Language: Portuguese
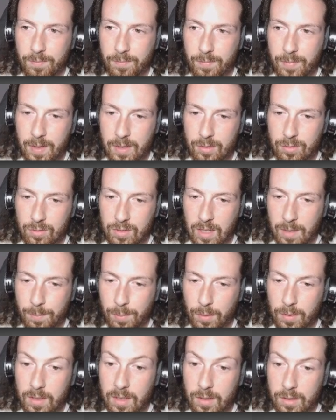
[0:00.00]
Pra juntar...
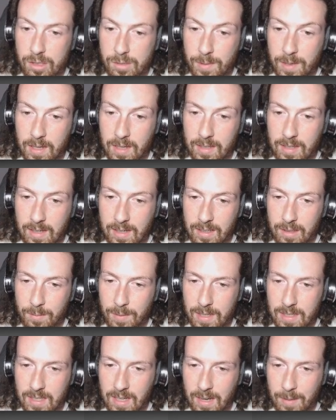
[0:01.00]
Po... Não, se bem que ele tá caindo
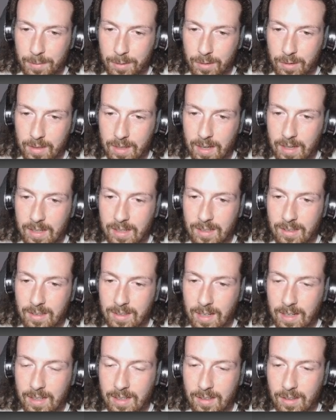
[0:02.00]
mais rápido. Tá indo,
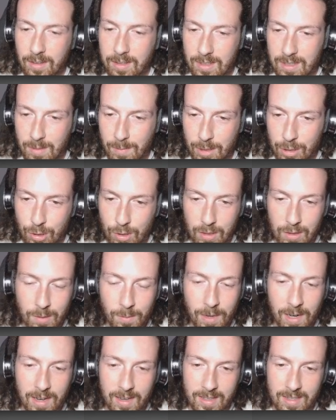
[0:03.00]
tá indo. Tá se machucando
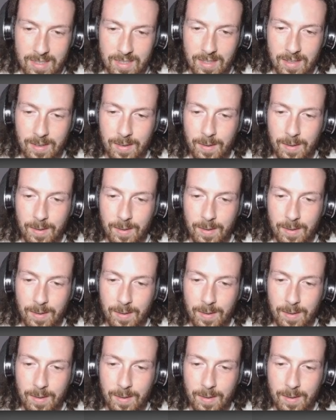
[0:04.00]
mais.